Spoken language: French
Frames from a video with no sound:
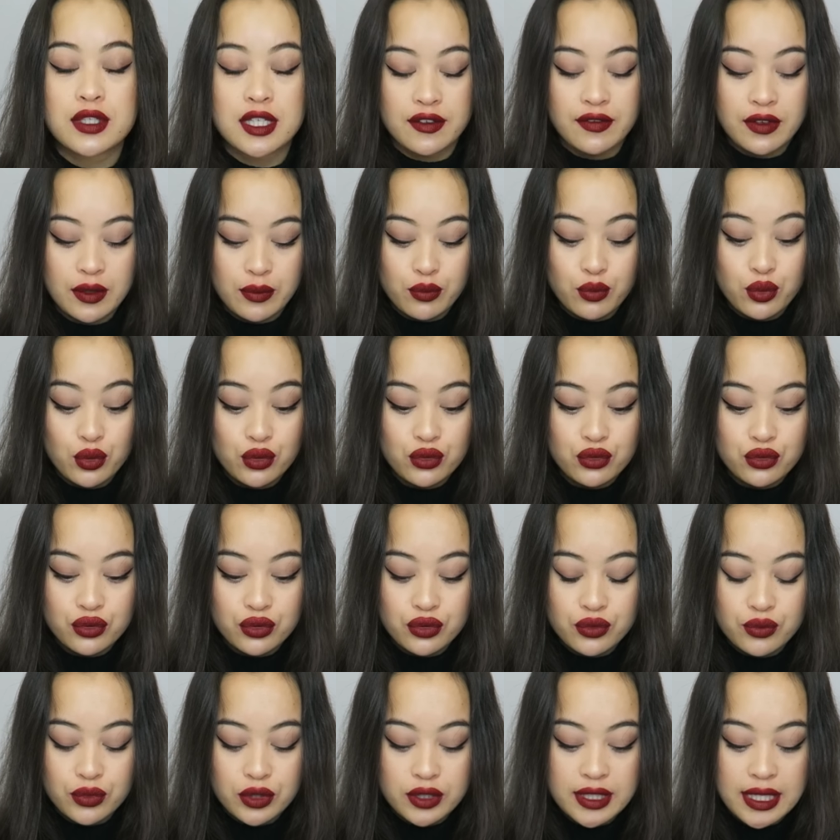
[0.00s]
Vous avez
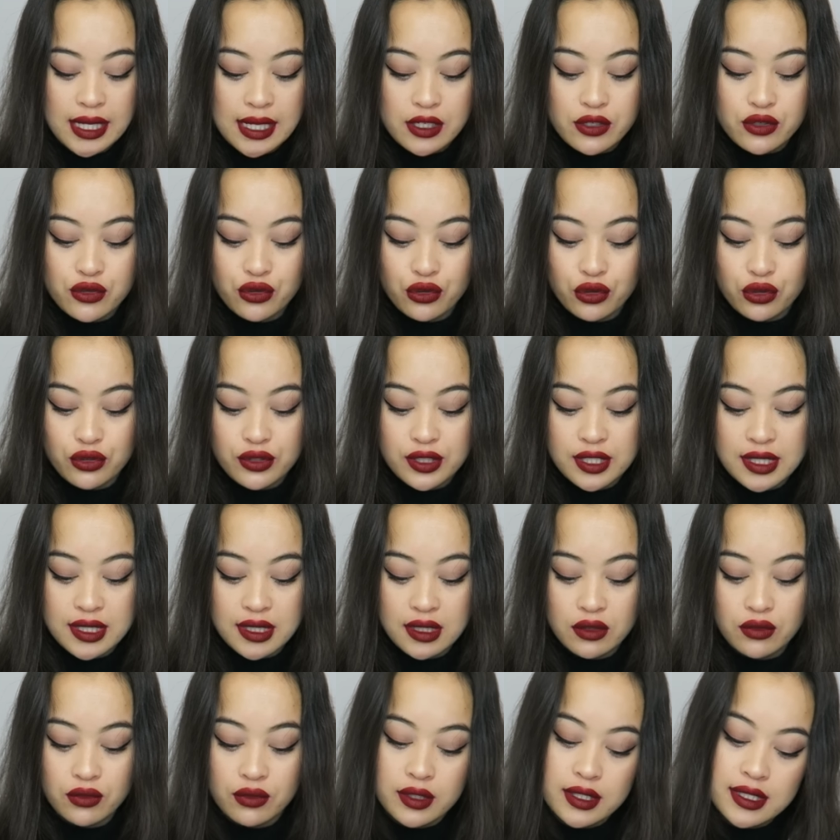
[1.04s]
beaucoup de modèles sur le
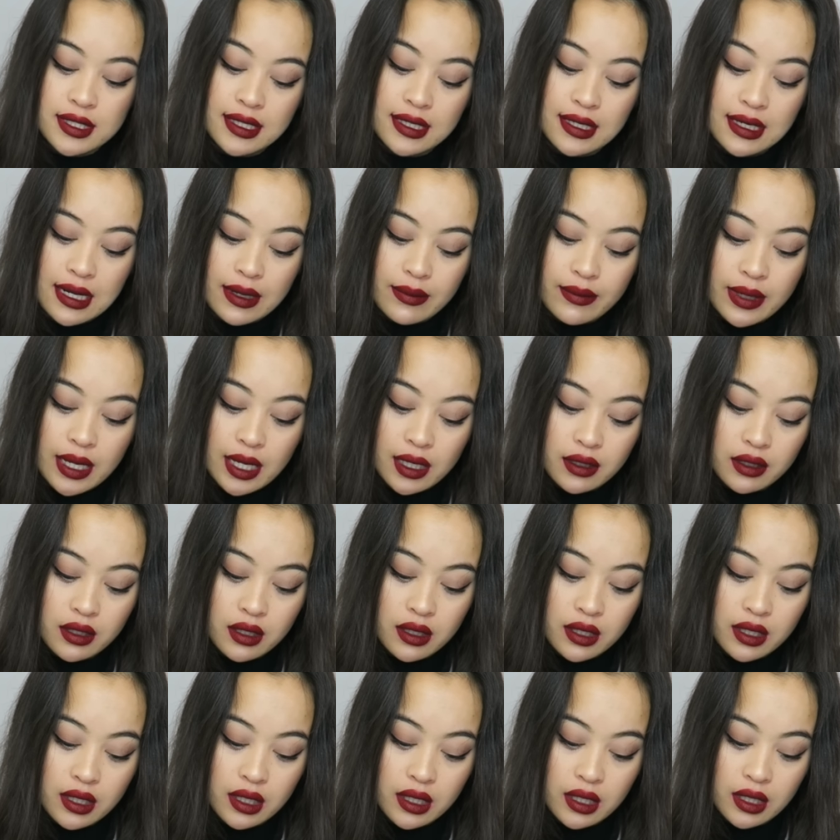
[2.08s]
site, donc c'est de la
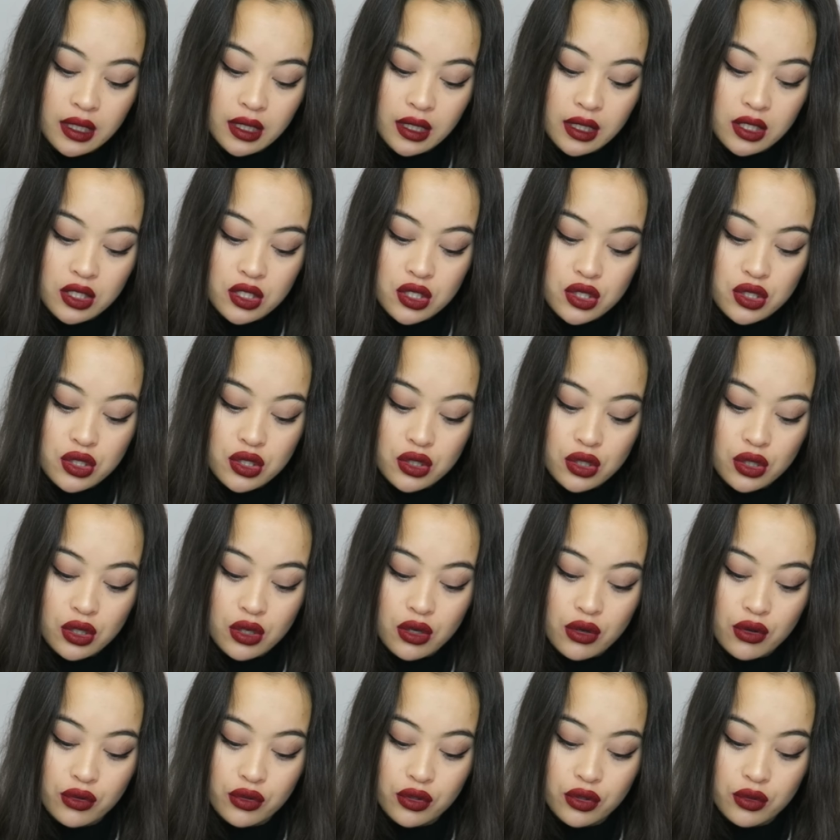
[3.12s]
marque Rich
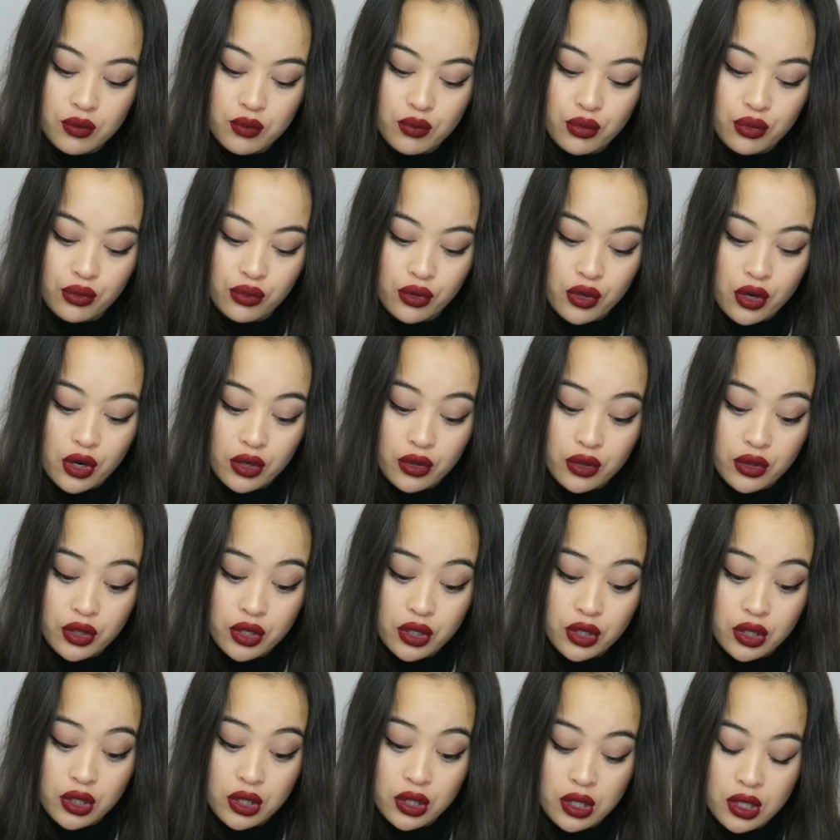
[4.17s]
Gone
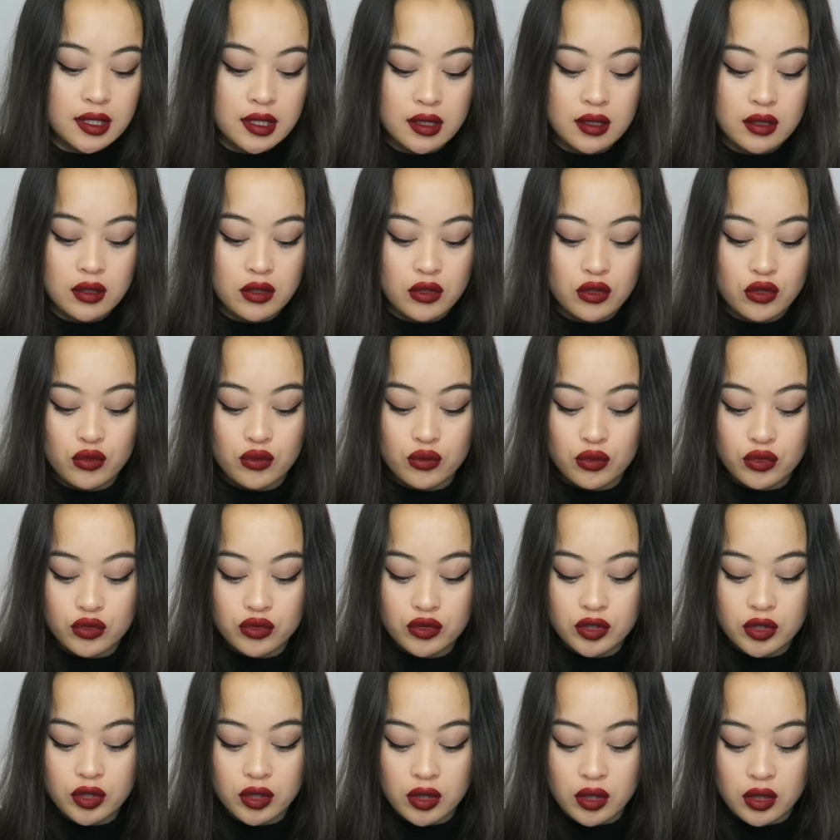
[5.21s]
Broke. C'est euh, une
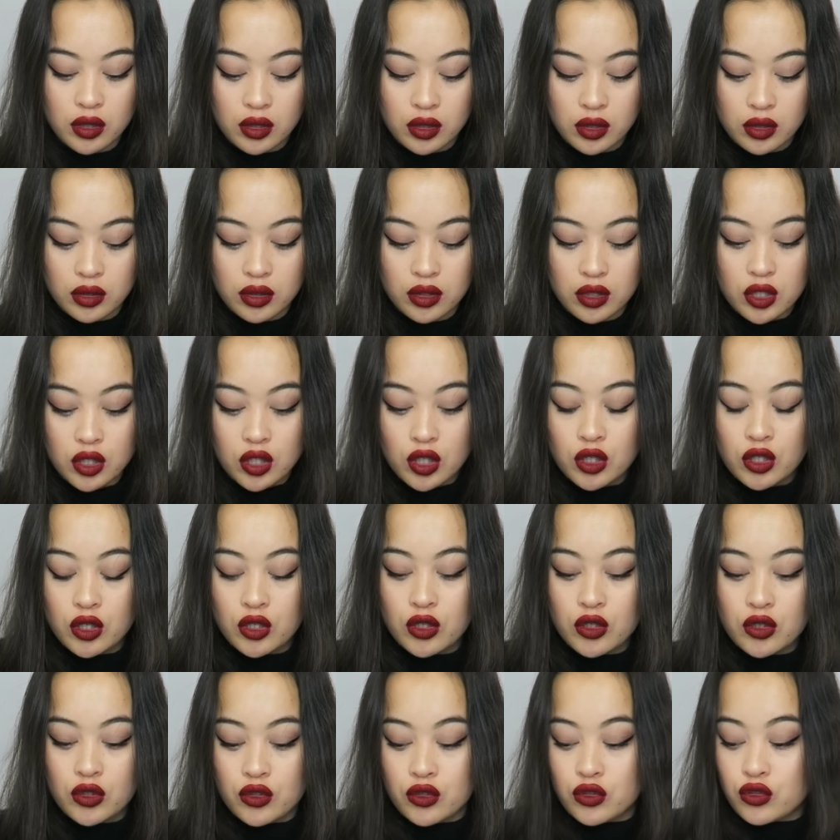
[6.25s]
montre euh,
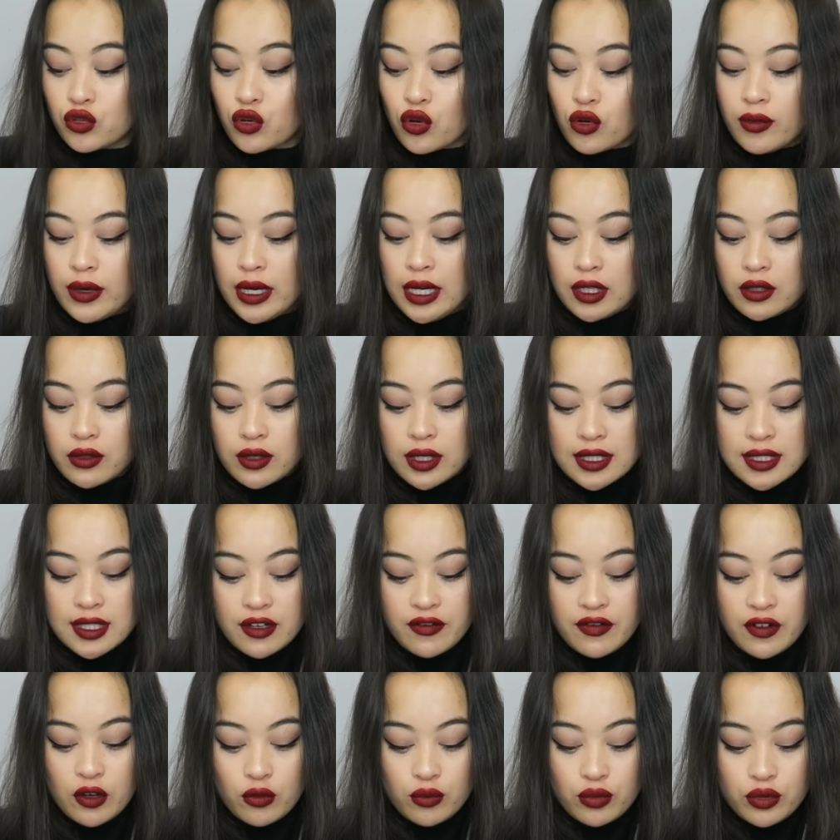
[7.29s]
trop belle quoi,
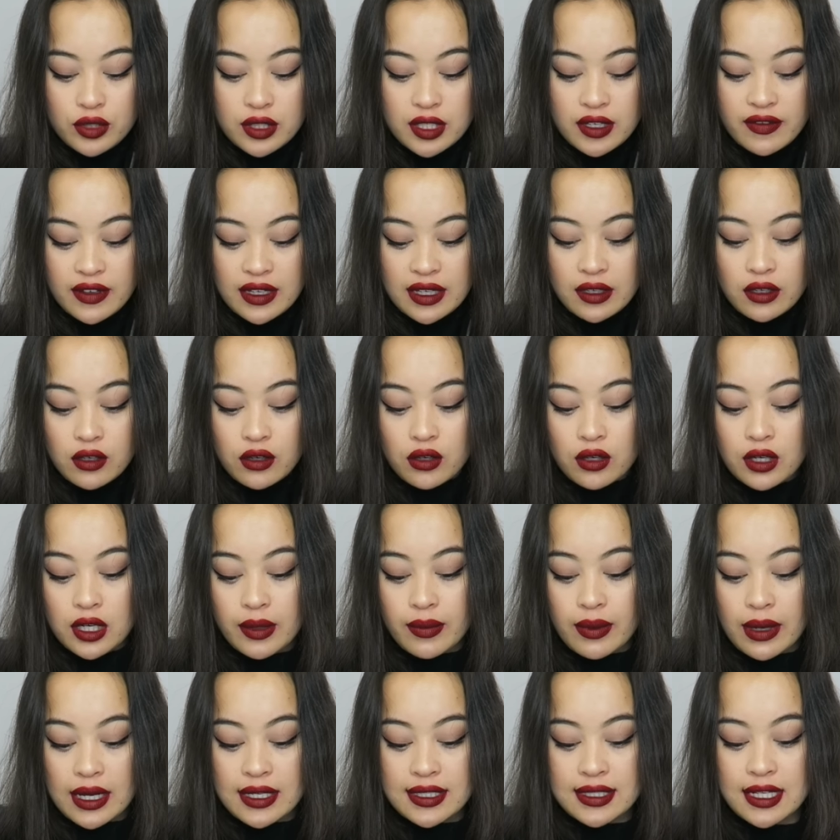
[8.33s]
ça va en plus avec euh,
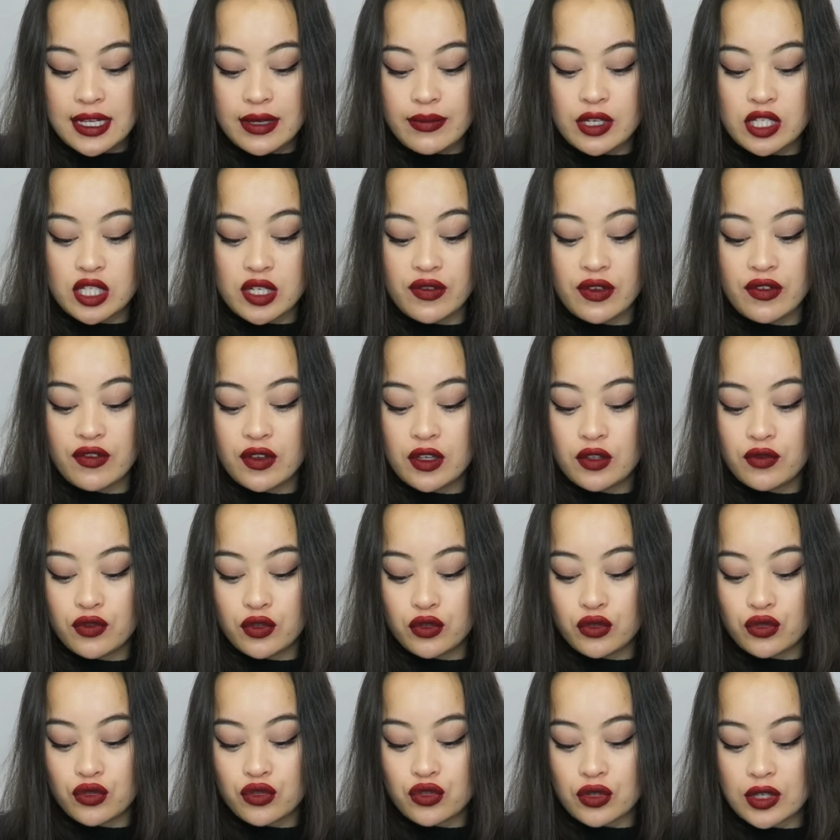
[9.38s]
les bracelets. Bah, J'avais fait une
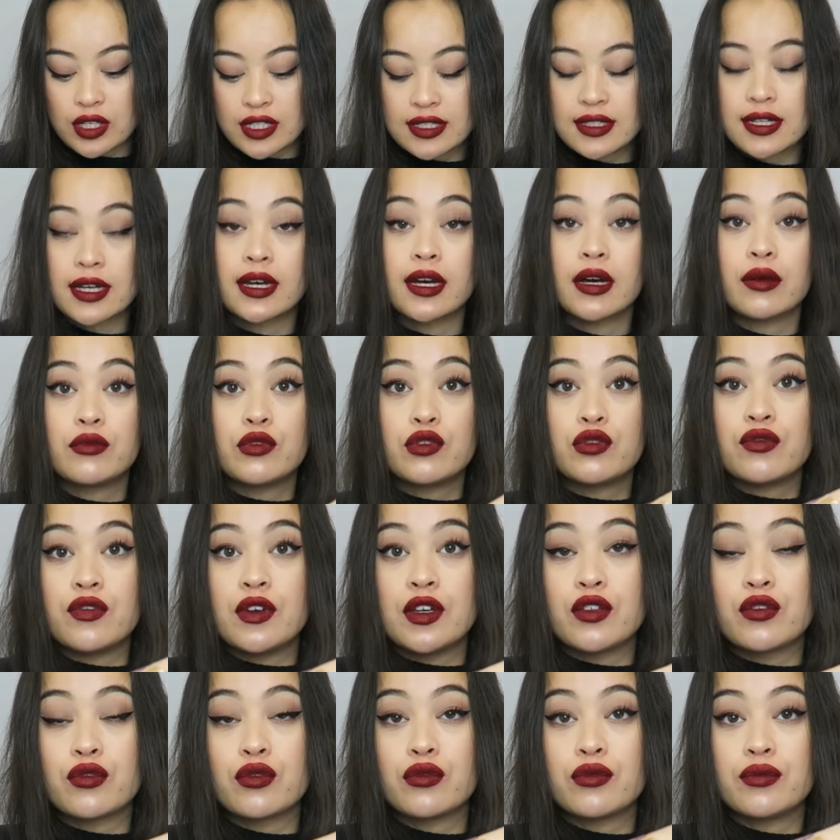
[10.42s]
photo sur Instagram de toute
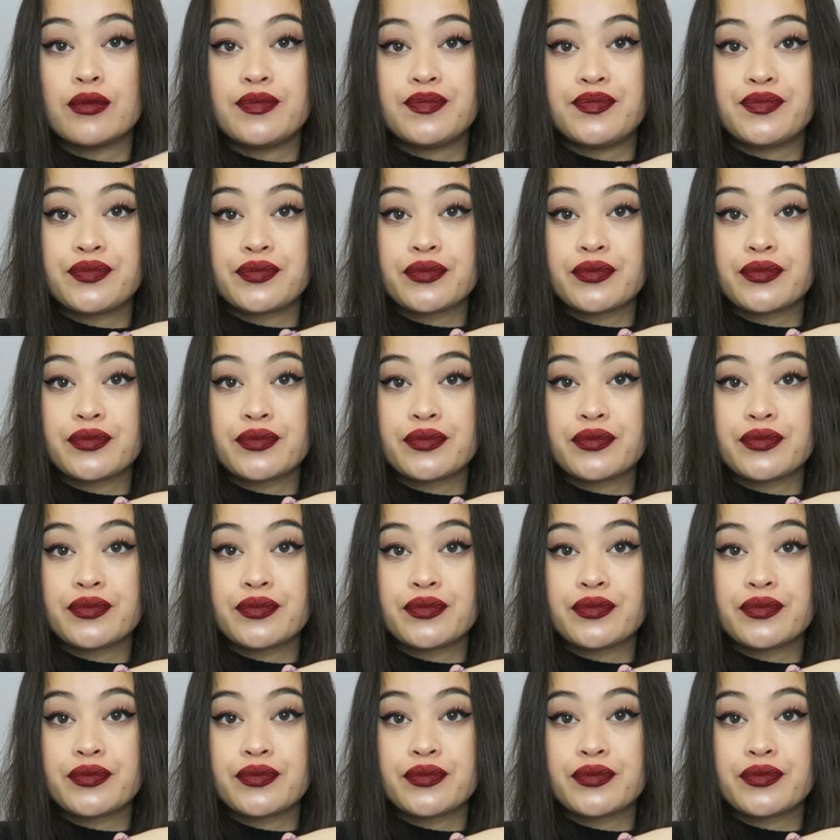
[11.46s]
façon